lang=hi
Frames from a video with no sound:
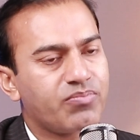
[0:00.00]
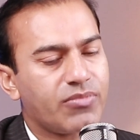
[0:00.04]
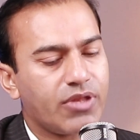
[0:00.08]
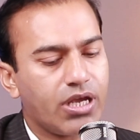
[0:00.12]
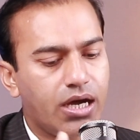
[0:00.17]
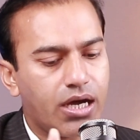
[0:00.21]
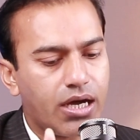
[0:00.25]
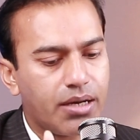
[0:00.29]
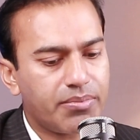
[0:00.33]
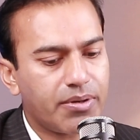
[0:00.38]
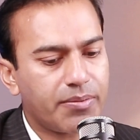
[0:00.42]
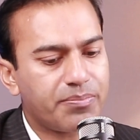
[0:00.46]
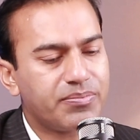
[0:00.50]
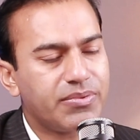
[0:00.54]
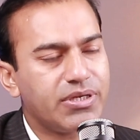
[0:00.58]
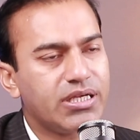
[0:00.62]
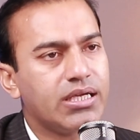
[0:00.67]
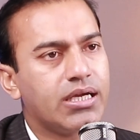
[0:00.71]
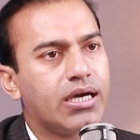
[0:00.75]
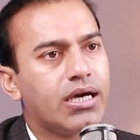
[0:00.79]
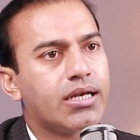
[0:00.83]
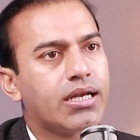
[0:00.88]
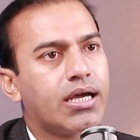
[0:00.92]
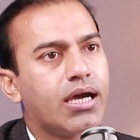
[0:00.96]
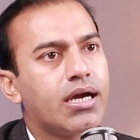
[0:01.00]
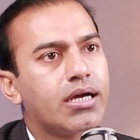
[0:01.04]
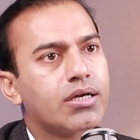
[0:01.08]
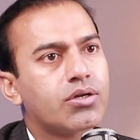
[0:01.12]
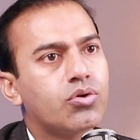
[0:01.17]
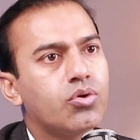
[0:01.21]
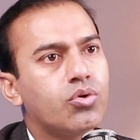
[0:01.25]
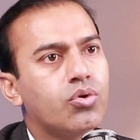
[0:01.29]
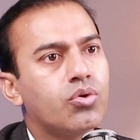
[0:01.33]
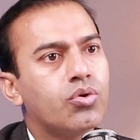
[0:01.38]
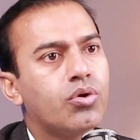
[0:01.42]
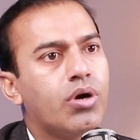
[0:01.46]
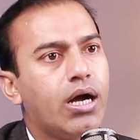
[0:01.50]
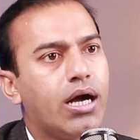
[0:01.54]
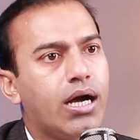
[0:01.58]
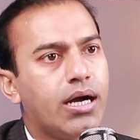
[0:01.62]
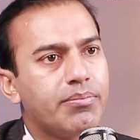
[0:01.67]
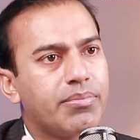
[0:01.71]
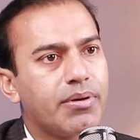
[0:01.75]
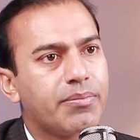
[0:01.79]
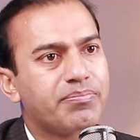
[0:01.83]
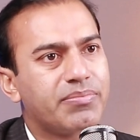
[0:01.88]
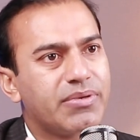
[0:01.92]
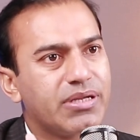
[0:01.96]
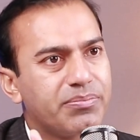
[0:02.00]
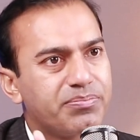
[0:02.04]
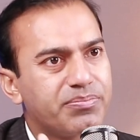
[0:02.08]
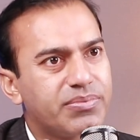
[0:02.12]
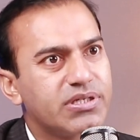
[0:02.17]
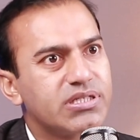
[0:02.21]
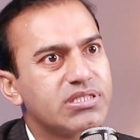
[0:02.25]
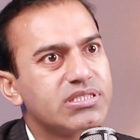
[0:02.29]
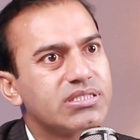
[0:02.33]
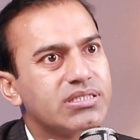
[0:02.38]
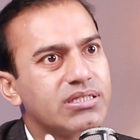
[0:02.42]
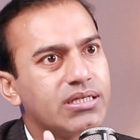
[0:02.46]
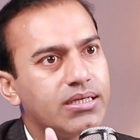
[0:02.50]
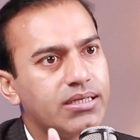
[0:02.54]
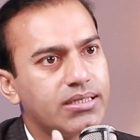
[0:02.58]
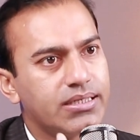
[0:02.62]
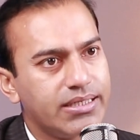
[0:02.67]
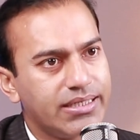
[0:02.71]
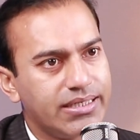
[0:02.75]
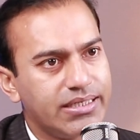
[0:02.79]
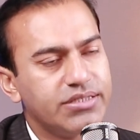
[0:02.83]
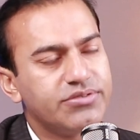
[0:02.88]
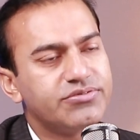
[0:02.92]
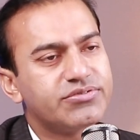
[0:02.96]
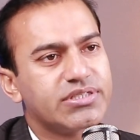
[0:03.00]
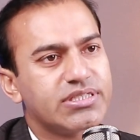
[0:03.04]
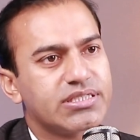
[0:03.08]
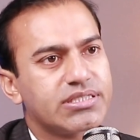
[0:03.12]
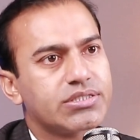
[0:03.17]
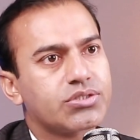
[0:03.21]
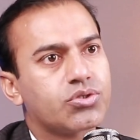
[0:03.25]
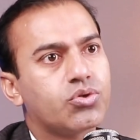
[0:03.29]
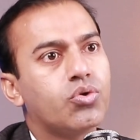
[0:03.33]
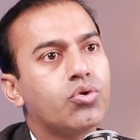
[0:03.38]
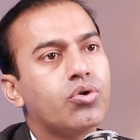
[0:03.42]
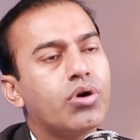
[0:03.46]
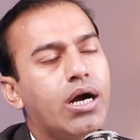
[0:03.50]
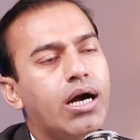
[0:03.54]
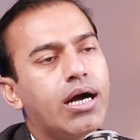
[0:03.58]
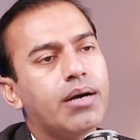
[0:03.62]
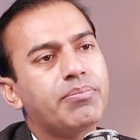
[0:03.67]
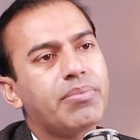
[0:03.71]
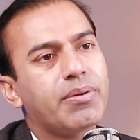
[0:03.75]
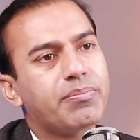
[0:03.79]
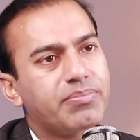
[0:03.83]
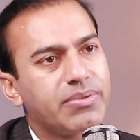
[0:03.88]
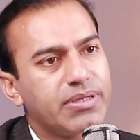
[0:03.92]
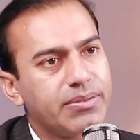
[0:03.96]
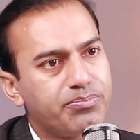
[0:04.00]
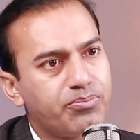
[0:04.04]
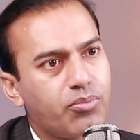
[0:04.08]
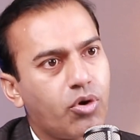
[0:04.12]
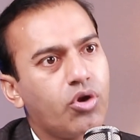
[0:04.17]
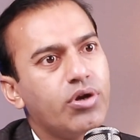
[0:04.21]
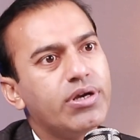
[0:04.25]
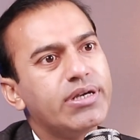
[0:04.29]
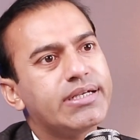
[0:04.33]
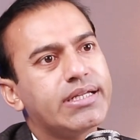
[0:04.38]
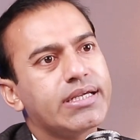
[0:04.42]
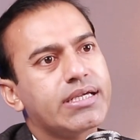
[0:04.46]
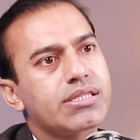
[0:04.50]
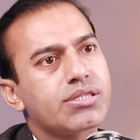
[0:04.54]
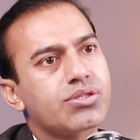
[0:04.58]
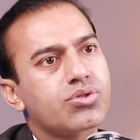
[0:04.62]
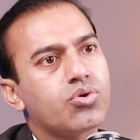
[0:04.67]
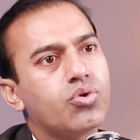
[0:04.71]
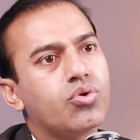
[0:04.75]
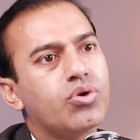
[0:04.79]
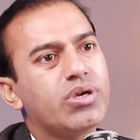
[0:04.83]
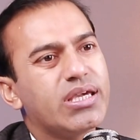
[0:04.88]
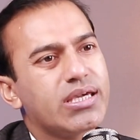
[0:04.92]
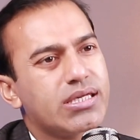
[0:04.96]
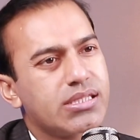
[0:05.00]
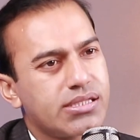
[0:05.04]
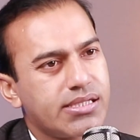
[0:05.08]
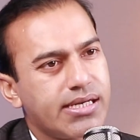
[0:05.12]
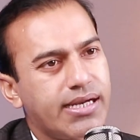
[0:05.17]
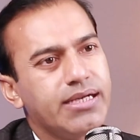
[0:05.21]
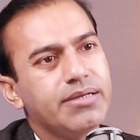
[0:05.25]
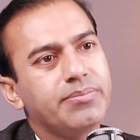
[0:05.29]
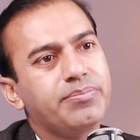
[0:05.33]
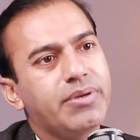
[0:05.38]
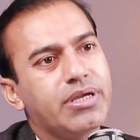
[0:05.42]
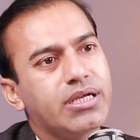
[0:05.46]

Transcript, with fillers: आप अपनी अना को आप अपने पर्सनल इंटरेस्ट को आप अपनी पॉलिटिक्स को एक साइड पे